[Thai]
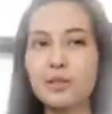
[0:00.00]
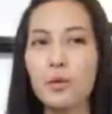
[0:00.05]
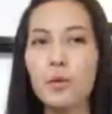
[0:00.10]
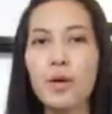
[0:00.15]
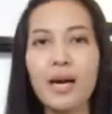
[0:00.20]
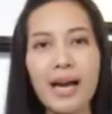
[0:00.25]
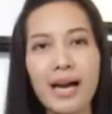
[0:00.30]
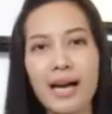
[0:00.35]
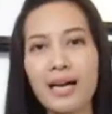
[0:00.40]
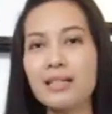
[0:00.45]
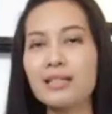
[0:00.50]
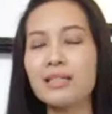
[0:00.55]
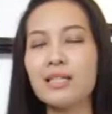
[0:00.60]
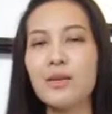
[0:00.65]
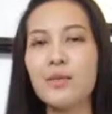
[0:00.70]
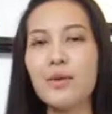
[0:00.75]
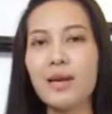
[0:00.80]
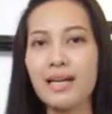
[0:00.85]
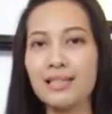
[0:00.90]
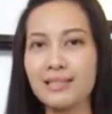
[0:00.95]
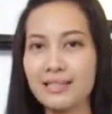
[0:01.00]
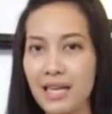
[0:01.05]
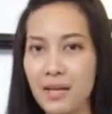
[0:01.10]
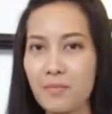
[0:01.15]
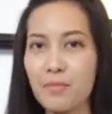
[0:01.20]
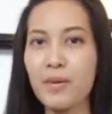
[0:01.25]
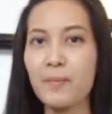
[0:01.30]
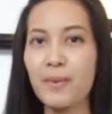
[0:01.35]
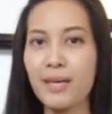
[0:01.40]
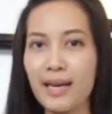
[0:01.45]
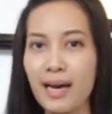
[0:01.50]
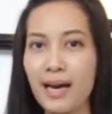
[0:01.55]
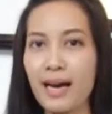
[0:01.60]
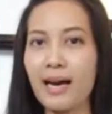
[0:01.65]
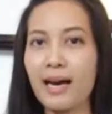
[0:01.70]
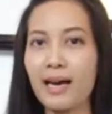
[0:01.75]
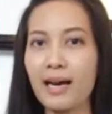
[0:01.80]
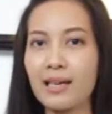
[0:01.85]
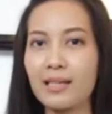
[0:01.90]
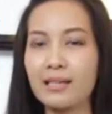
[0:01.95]
ทุกครั้งที่เวลาทรายมีปัญ
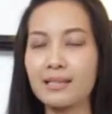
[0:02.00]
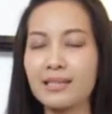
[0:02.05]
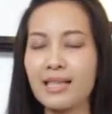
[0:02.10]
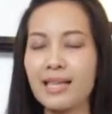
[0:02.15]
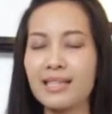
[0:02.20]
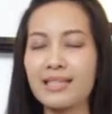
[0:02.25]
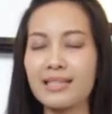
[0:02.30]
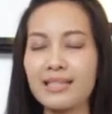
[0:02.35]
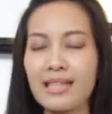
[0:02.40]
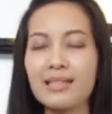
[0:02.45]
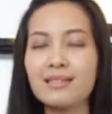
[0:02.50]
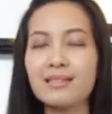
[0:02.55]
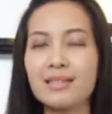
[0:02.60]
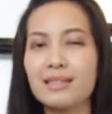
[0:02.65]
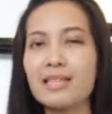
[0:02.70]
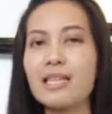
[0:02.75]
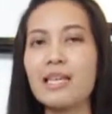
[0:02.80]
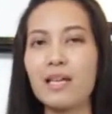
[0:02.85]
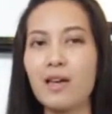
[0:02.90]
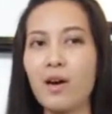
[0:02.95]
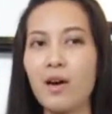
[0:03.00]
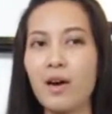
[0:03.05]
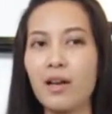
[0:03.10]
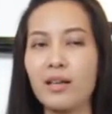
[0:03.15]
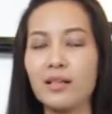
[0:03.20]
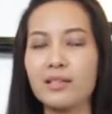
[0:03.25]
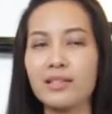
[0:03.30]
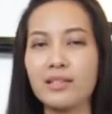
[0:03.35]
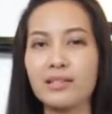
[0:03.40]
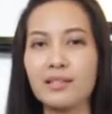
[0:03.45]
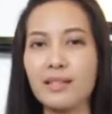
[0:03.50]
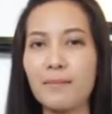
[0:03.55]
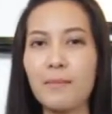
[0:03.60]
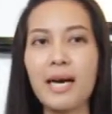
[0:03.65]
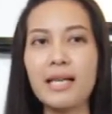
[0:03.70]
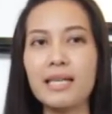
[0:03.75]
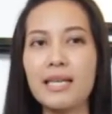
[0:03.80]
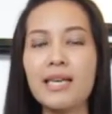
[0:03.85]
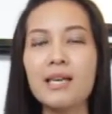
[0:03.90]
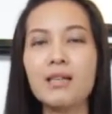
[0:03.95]
หาทรายจะตั้งสติก่อน ส
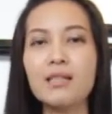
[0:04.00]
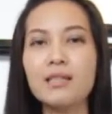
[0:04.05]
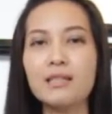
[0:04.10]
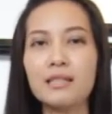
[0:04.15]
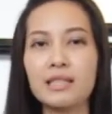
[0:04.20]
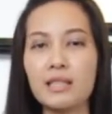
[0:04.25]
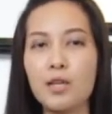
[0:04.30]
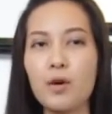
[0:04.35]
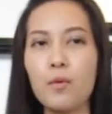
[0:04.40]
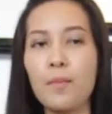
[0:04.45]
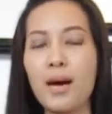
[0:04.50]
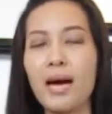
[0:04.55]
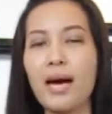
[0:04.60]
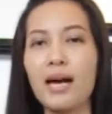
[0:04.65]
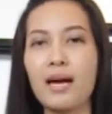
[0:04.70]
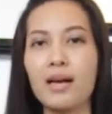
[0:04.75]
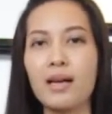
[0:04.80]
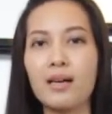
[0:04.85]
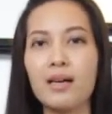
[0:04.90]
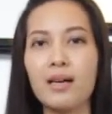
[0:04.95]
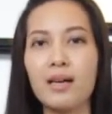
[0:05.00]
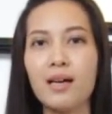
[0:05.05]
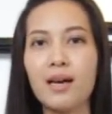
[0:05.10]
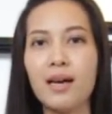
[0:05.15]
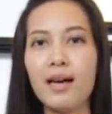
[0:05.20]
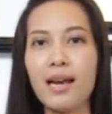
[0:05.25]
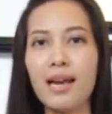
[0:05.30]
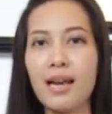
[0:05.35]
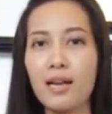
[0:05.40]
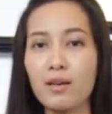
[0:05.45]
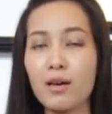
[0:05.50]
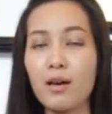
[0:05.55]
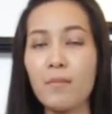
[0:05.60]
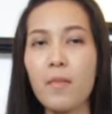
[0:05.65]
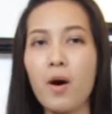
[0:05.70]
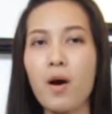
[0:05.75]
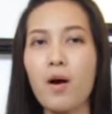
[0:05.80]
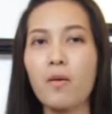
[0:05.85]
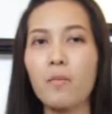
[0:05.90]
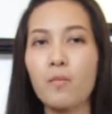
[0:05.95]
มาธิก็คือจะต้องมา แล้วก็
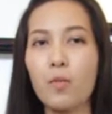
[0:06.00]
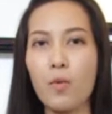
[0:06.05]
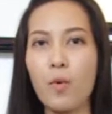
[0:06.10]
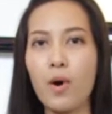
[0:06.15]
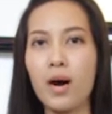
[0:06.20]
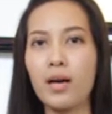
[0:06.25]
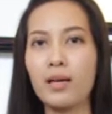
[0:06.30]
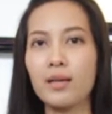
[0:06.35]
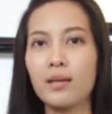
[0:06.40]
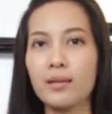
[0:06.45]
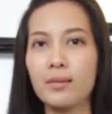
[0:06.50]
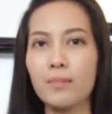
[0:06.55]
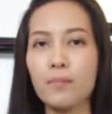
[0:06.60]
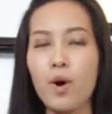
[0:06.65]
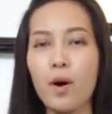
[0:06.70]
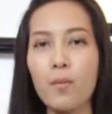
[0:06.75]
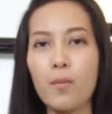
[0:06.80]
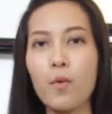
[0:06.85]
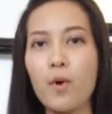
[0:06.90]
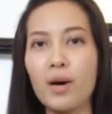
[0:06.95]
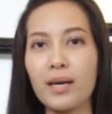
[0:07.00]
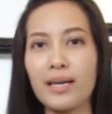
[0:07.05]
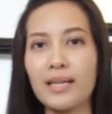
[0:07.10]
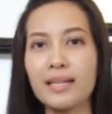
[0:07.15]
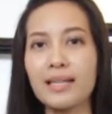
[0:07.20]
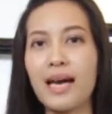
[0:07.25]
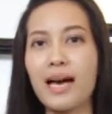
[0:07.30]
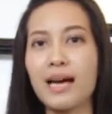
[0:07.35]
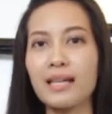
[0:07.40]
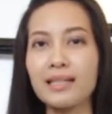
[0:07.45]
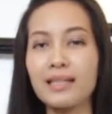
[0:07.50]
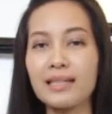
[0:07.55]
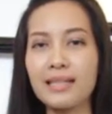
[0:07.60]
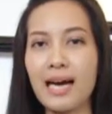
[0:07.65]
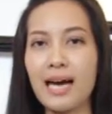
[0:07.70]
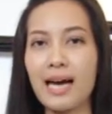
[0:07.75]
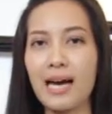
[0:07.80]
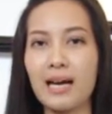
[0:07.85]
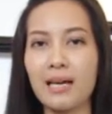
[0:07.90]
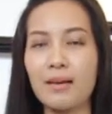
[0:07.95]
มองบวก มองบวกในทางที่
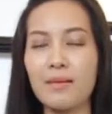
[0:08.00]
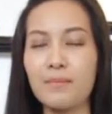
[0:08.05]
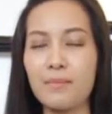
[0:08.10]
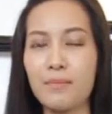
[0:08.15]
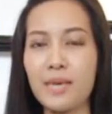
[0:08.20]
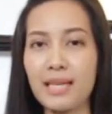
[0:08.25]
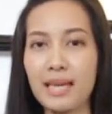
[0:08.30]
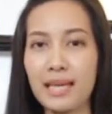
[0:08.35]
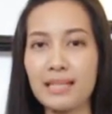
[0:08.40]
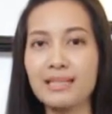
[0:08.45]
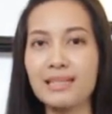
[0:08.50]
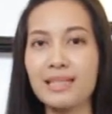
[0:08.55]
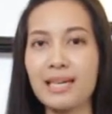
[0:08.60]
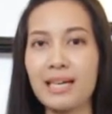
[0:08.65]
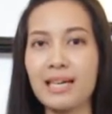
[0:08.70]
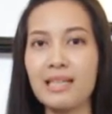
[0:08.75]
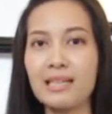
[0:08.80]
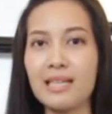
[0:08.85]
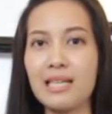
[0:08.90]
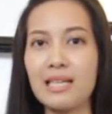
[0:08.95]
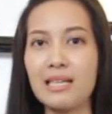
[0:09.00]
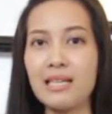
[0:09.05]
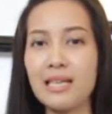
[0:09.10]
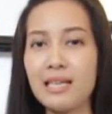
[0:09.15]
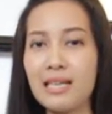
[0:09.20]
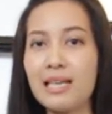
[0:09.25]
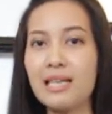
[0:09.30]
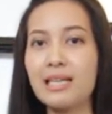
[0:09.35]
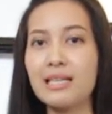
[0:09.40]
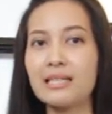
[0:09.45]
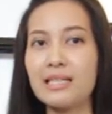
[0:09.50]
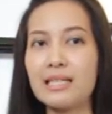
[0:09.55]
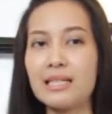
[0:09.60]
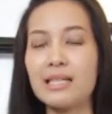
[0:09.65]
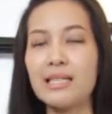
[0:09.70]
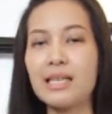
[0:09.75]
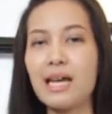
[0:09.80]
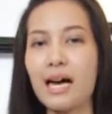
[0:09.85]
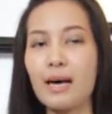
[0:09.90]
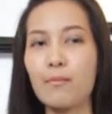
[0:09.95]
ต่าง มีทัศนคติที่ดีในสิ่ง
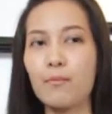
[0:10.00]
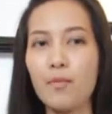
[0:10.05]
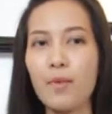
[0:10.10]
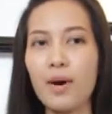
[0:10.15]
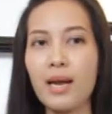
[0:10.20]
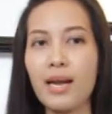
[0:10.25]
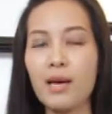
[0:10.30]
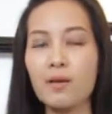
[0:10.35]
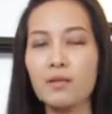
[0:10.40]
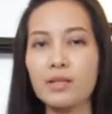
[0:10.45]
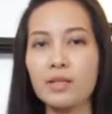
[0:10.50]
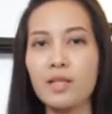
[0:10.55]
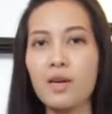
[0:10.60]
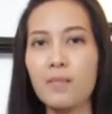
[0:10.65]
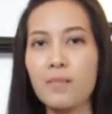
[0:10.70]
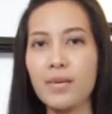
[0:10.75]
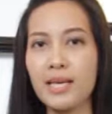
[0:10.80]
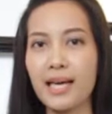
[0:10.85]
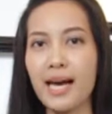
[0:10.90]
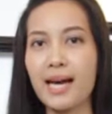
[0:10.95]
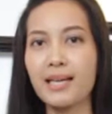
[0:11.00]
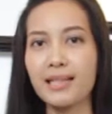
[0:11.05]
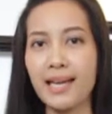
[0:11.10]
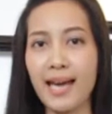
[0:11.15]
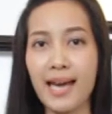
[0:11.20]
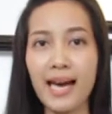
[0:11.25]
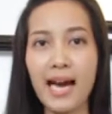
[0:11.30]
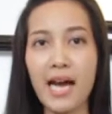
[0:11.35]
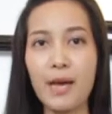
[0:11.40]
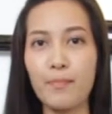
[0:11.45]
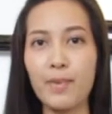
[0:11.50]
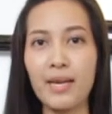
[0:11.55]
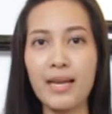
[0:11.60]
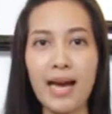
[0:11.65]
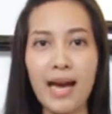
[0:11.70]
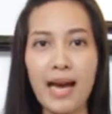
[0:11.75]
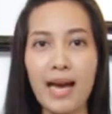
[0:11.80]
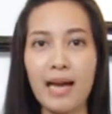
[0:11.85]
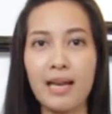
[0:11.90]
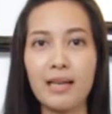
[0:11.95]
ที่ทำว่าเราจะต้องมีการแก้ไขปัญ
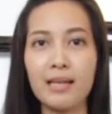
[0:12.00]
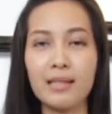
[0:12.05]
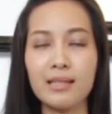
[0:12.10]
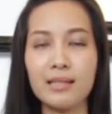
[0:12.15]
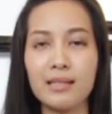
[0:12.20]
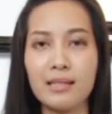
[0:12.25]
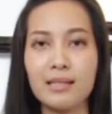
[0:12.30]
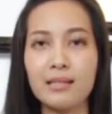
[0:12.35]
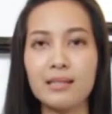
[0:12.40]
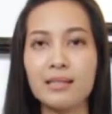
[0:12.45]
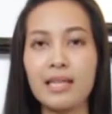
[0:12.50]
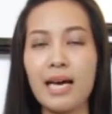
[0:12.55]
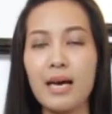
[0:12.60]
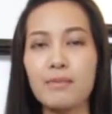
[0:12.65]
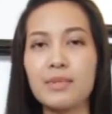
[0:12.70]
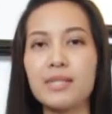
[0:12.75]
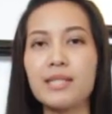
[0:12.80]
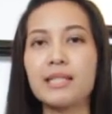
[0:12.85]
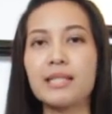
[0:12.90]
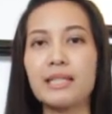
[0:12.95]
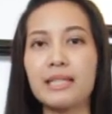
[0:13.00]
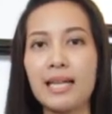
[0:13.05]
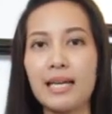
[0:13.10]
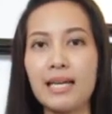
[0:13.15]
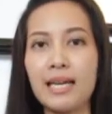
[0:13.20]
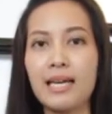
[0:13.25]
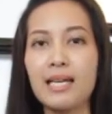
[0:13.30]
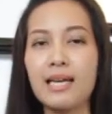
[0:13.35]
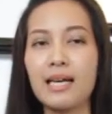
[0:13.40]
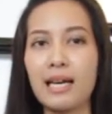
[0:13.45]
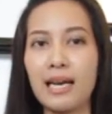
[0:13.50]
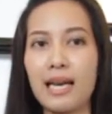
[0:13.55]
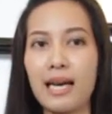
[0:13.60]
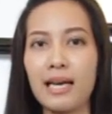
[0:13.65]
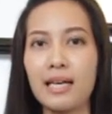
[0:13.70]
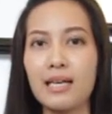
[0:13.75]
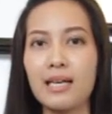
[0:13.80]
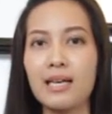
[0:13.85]
หา หรือทำสิ่งนั้นได้อย่างไร